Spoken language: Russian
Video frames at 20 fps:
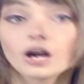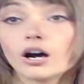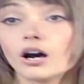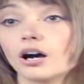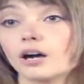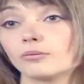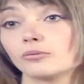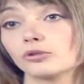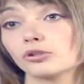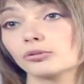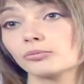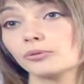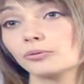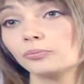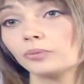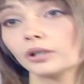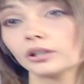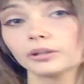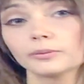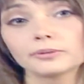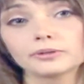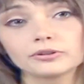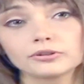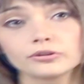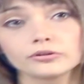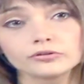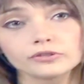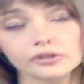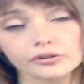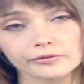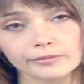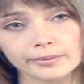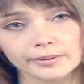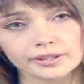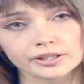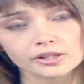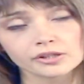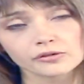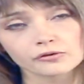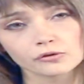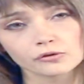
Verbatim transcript: А, может быть, Марта Петровна освободит